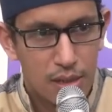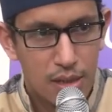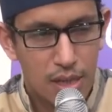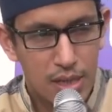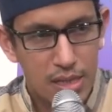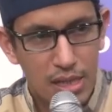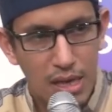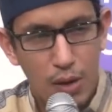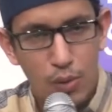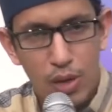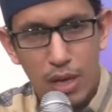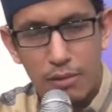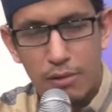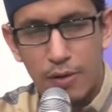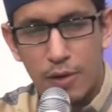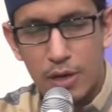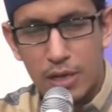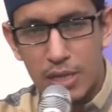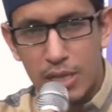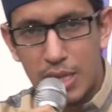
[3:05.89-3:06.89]
dan ketahuilah
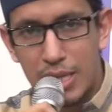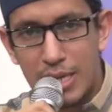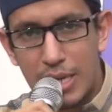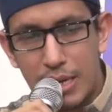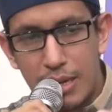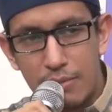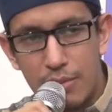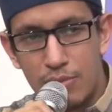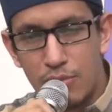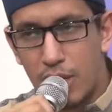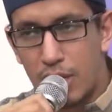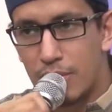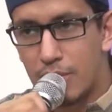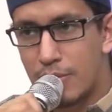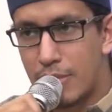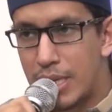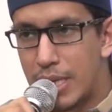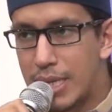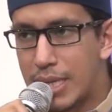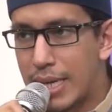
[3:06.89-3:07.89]
bahwa ketika Nabi
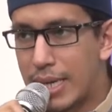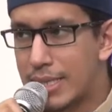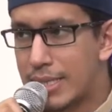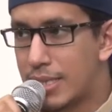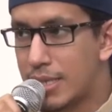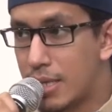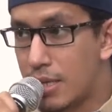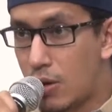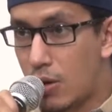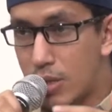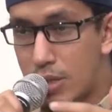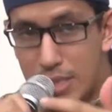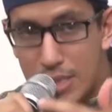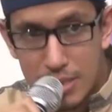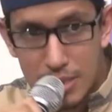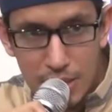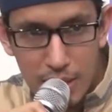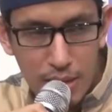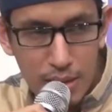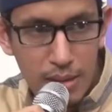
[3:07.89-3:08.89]
Muhammad menikahi Siti
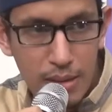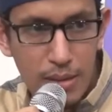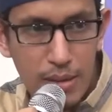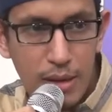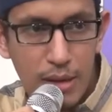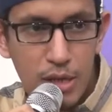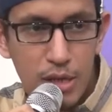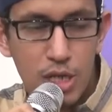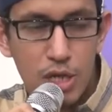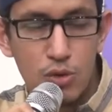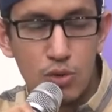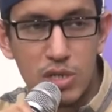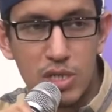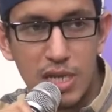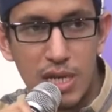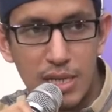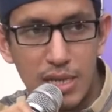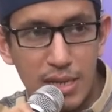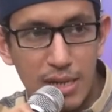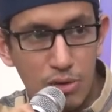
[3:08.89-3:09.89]
Khadijah di
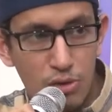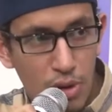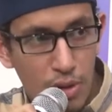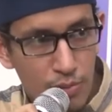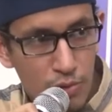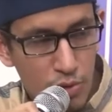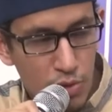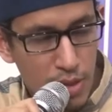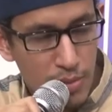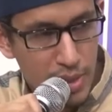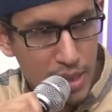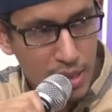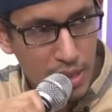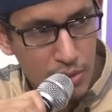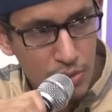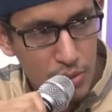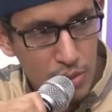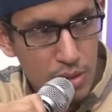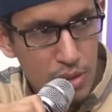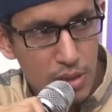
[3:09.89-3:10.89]
usianya yang 25
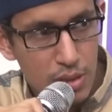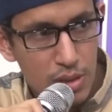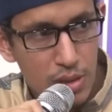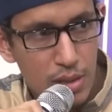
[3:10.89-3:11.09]
tahun